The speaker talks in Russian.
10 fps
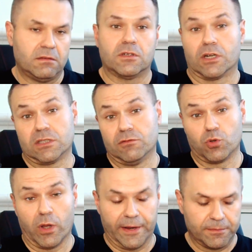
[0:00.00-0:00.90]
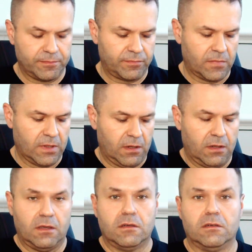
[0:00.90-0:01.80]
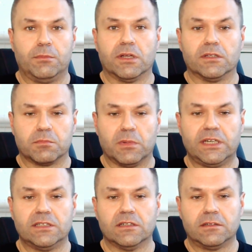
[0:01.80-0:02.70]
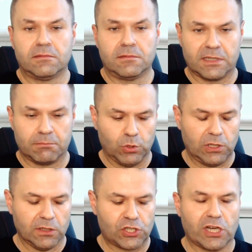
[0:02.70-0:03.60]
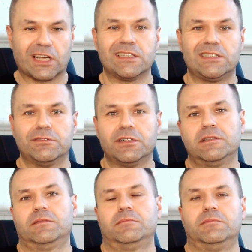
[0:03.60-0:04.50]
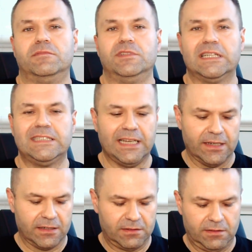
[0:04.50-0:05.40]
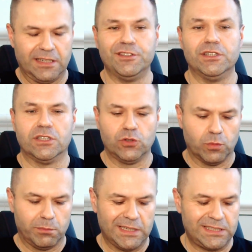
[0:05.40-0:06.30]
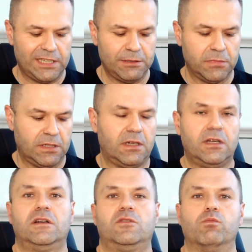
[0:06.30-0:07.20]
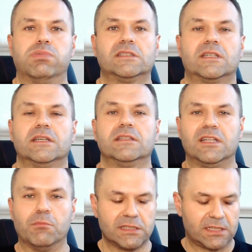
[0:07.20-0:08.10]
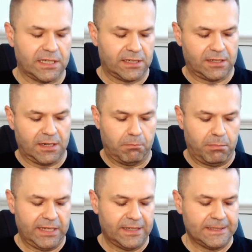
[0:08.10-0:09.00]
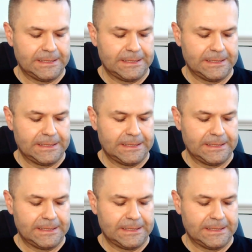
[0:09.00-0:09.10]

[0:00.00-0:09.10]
красного сухаря. Ребята, смотрите, бутылочка красивая, винодельня или винный дом Мельстрим, кубанская, таманская компания.